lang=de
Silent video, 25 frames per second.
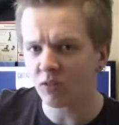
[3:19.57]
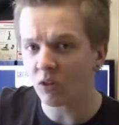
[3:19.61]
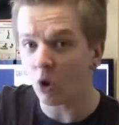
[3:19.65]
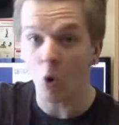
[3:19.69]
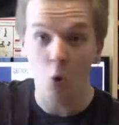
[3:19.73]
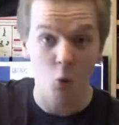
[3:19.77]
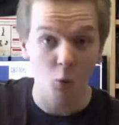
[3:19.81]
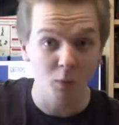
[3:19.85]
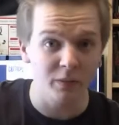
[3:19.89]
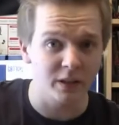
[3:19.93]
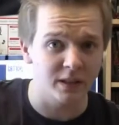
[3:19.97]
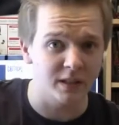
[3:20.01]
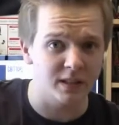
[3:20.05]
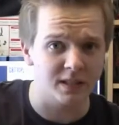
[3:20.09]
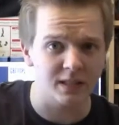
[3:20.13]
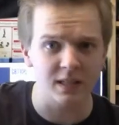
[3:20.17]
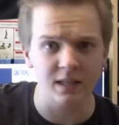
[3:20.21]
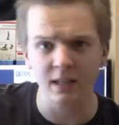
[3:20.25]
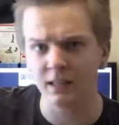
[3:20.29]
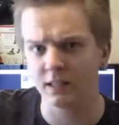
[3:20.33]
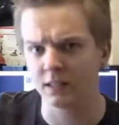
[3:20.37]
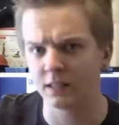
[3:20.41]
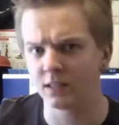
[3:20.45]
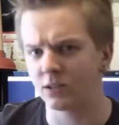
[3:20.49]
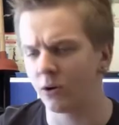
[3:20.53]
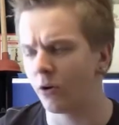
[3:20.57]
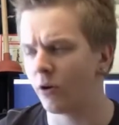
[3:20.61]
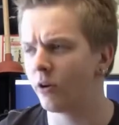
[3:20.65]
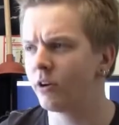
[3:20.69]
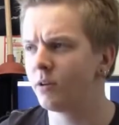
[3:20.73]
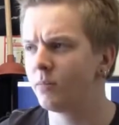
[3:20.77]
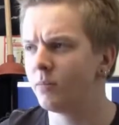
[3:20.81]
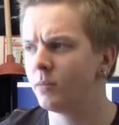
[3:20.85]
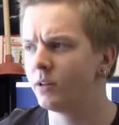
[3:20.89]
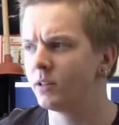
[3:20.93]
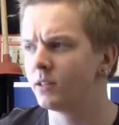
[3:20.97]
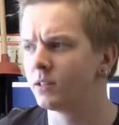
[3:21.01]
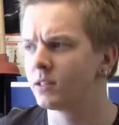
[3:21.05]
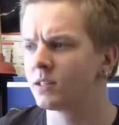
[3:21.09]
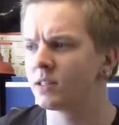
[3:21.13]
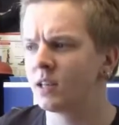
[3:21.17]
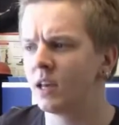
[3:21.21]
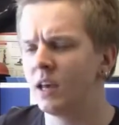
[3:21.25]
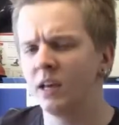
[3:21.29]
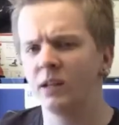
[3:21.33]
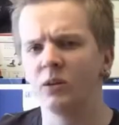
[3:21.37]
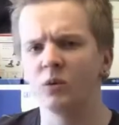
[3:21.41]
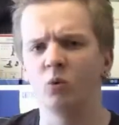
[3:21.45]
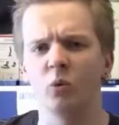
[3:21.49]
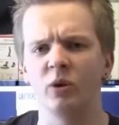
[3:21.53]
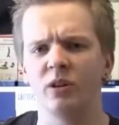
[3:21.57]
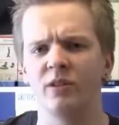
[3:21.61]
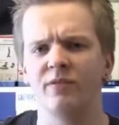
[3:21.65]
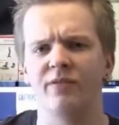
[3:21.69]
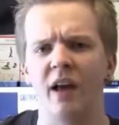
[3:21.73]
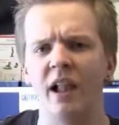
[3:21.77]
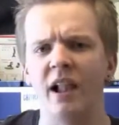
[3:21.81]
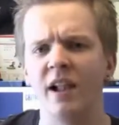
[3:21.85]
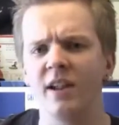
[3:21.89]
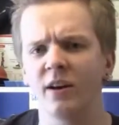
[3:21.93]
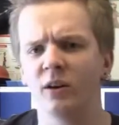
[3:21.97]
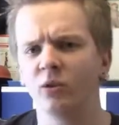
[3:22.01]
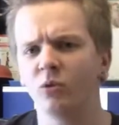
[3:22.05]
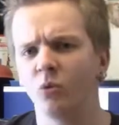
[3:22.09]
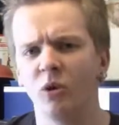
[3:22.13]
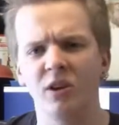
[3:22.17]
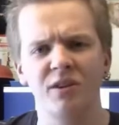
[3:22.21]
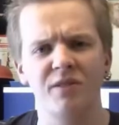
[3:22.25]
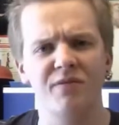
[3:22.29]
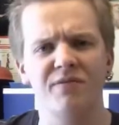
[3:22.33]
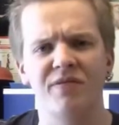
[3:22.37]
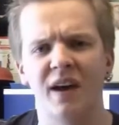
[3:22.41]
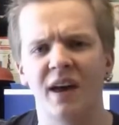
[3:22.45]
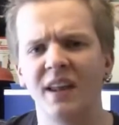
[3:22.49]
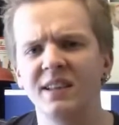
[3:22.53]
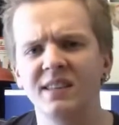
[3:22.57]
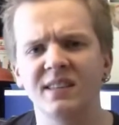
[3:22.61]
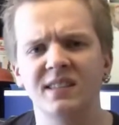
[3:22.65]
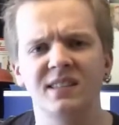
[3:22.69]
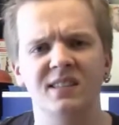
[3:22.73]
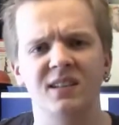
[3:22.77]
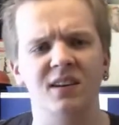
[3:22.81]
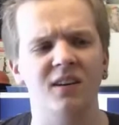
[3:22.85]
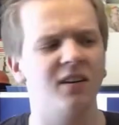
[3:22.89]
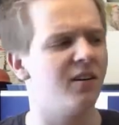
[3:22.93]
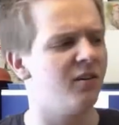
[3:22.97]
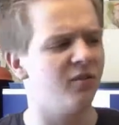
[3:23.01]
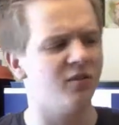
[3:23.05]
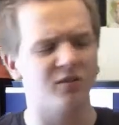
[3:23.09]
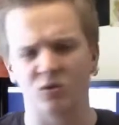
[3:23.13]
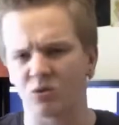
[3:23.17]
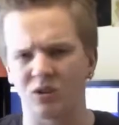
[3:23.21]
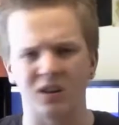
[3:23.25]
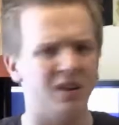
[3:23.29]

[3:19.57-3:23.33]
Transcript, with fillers: um den Sieg des Tournaments. Durch Felder, durch Fenster,